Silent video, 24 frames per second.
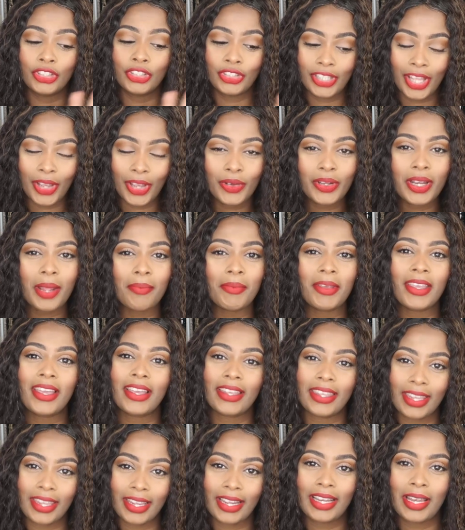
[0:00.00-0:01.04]
Tengo una amiga
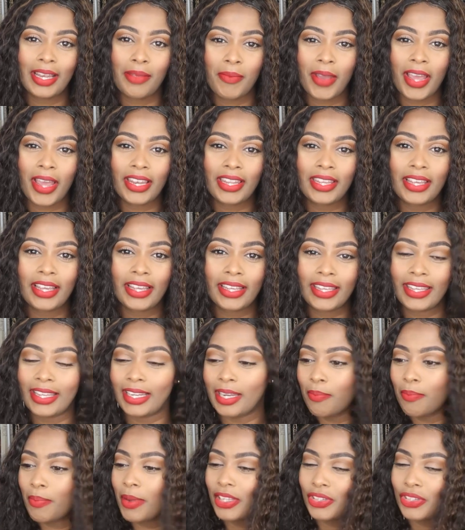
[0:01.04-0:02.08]
aquí en Alemania que
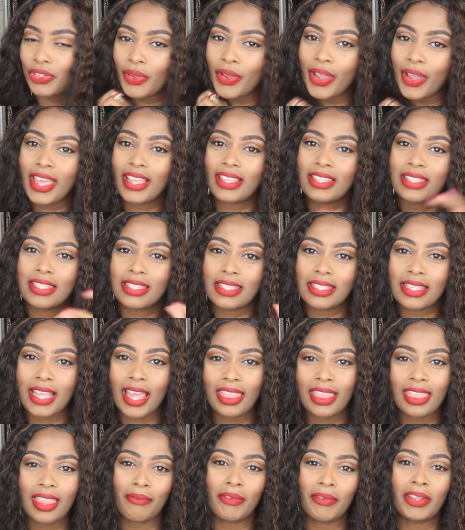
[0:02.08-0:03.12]
le pasó
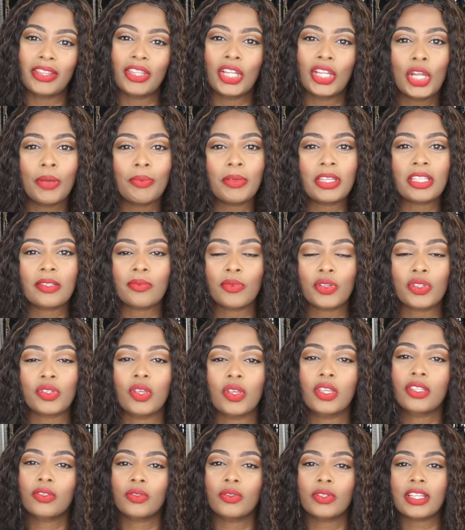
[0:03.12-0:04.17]
exactamente lo mismo. Se
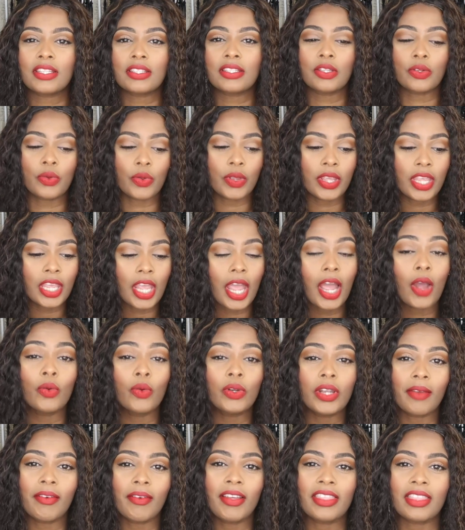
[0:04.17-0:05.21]
hizo una cirugía,
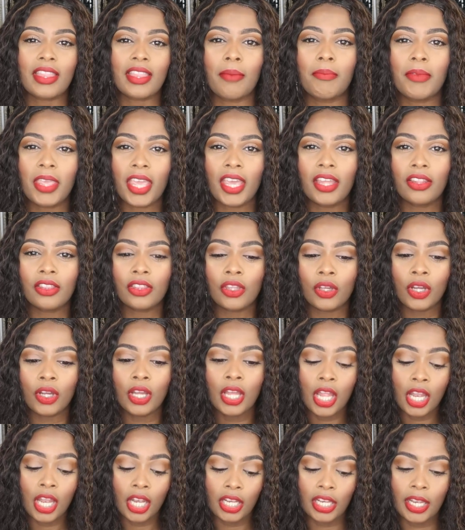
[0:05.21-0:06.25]
un levantamiento,
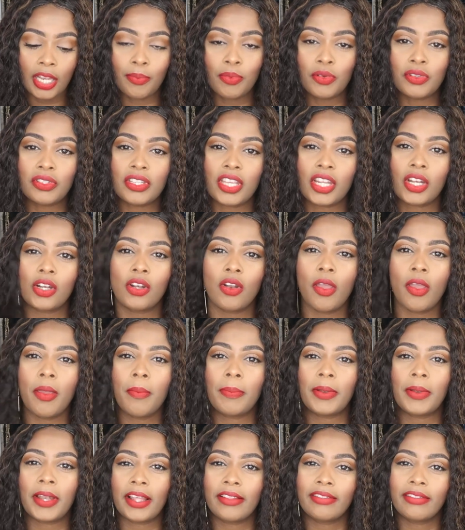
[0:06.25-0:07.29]
le pusieron los
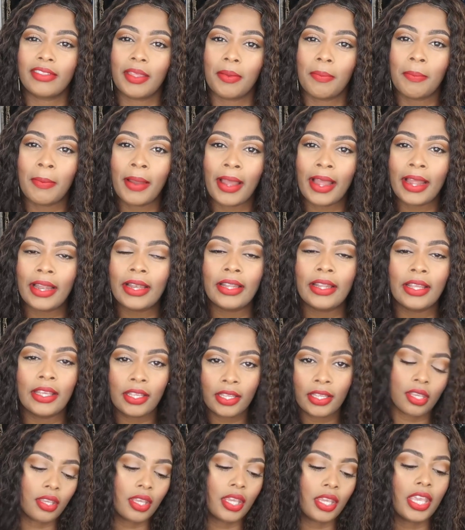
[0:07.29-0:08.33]
implantes mal
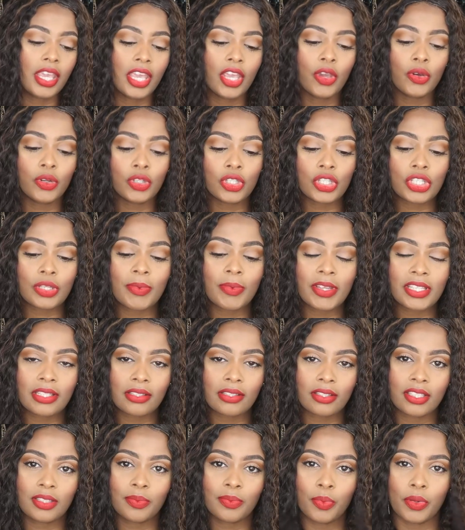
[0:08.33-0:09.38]
y unos
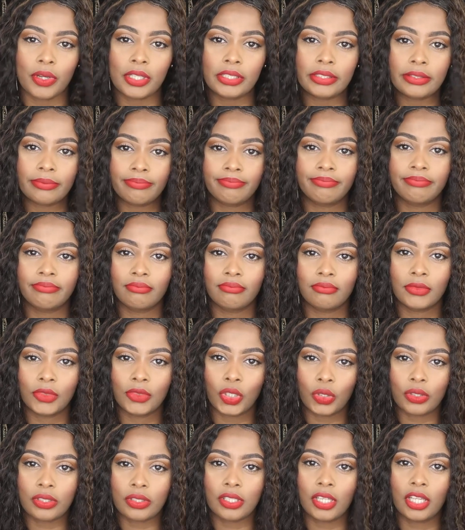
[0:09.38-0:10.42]
meses después
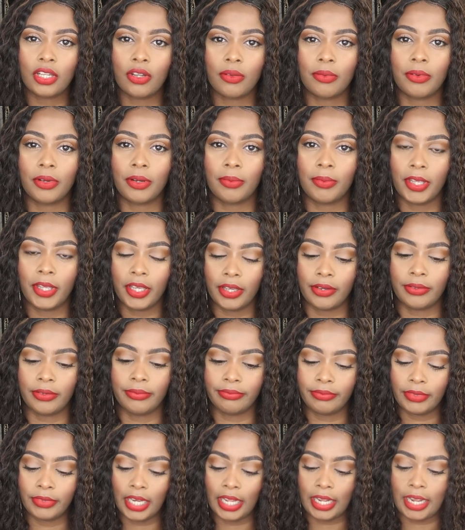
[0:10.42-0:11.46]
los senos
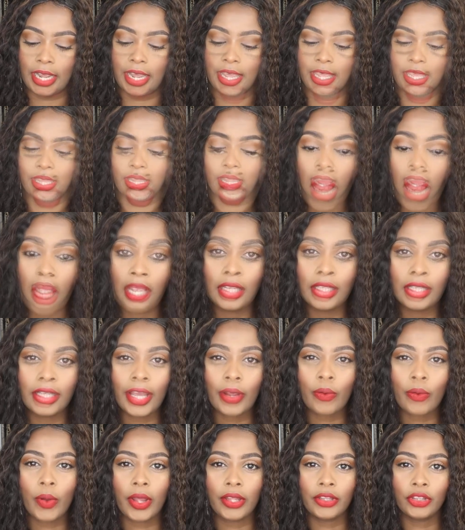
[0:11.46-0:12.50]
volvieron la caída.
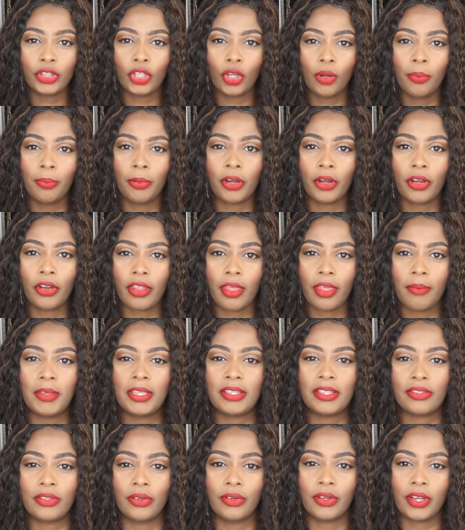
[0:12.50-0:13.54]
Le cuento un poco de mi
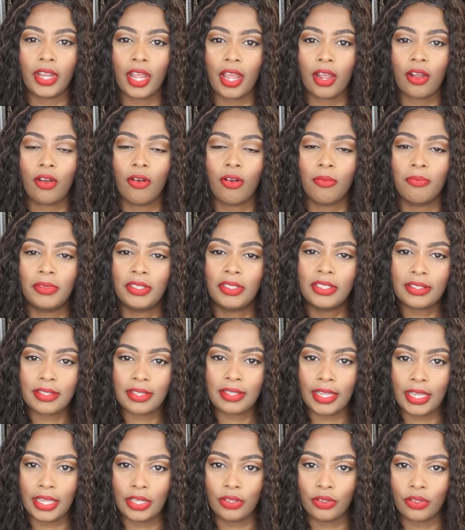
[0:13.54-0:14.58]
historia con mis
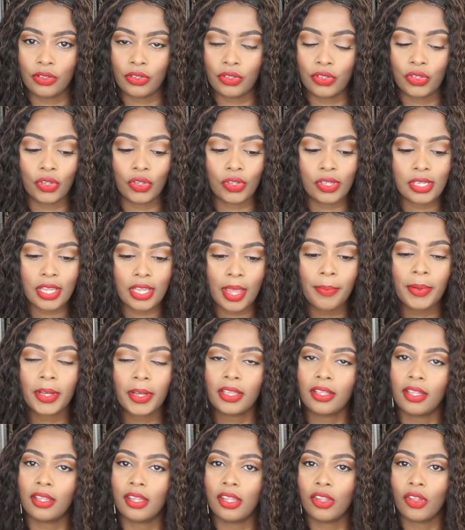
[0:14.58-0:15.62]
senos. Yo siempre he
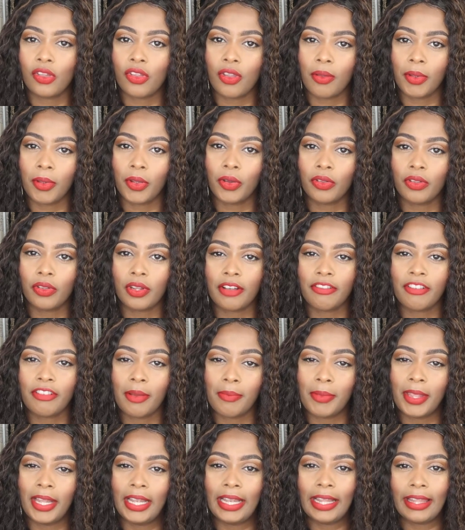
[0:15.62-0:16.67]
tenido, yo vengo de una
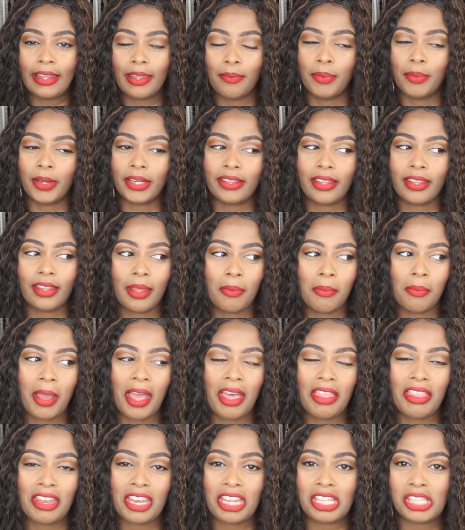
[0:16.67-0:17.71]
familia de parte de
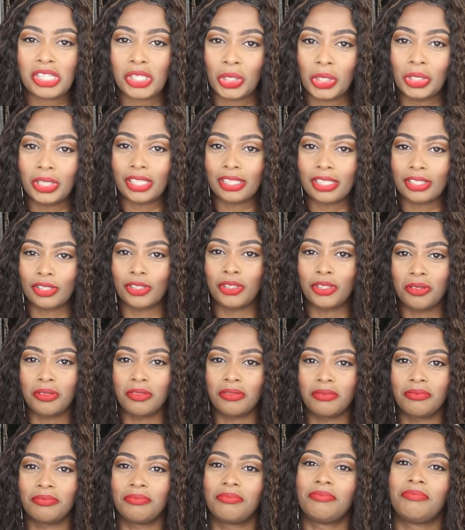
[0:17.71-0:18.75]
madre, todas
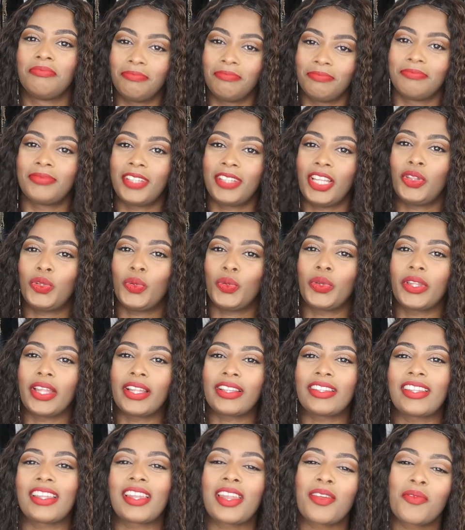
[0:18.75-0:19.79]
son
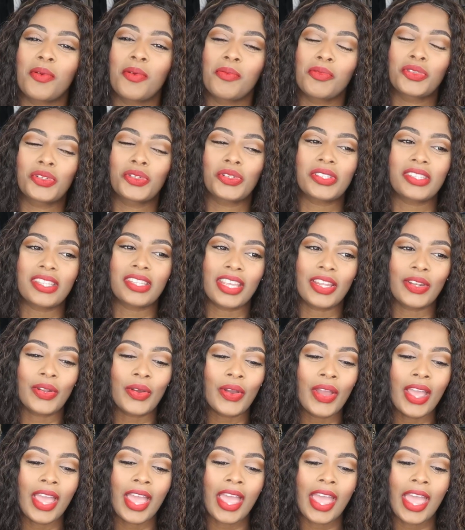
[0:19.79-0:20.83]
tetudas, tenemos muchos senos.